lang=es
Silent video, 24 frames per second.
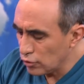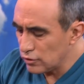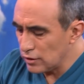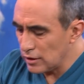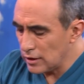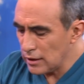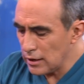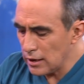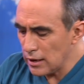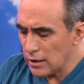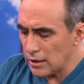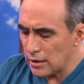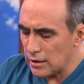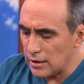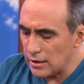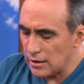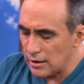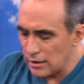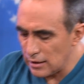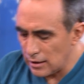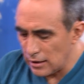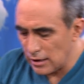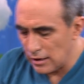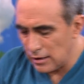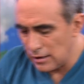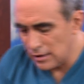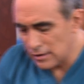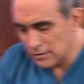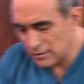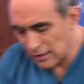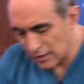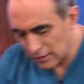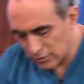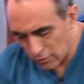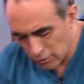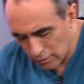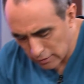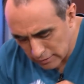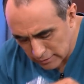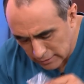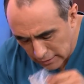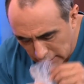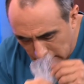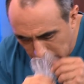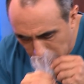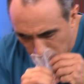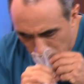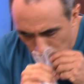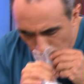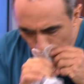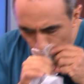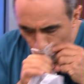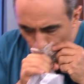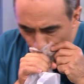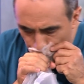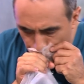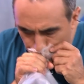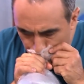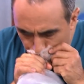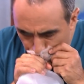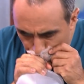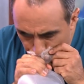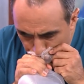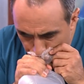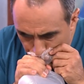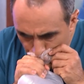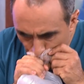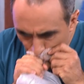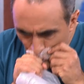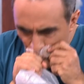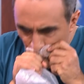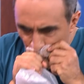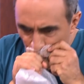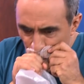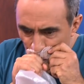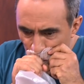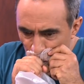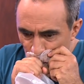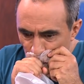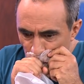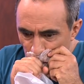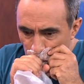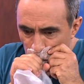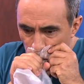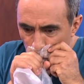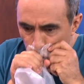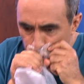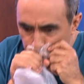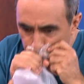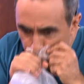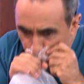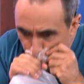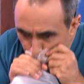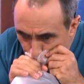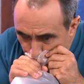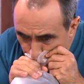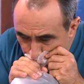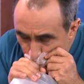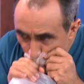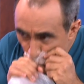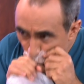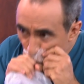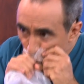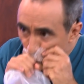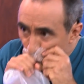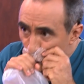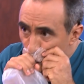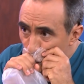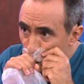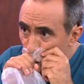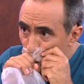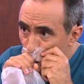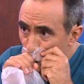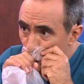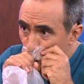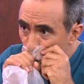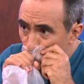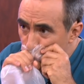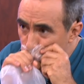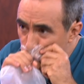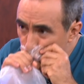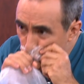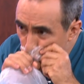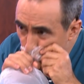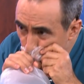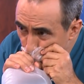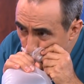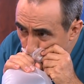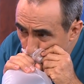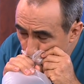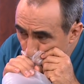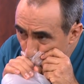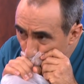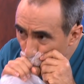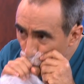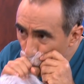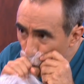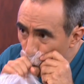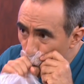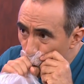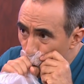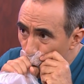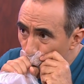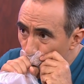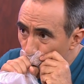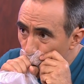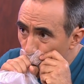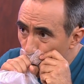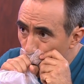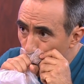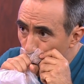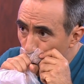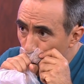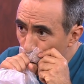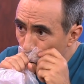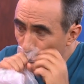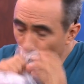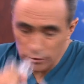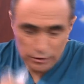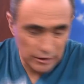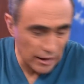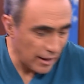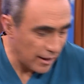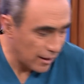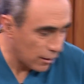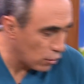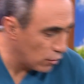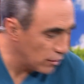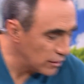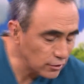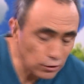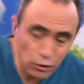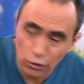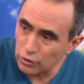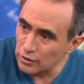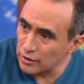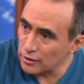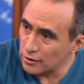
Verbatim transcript: llena y, y esta acción que está aquí. Lo que entra, lo que sale y la cantidad. O sea, con eso, con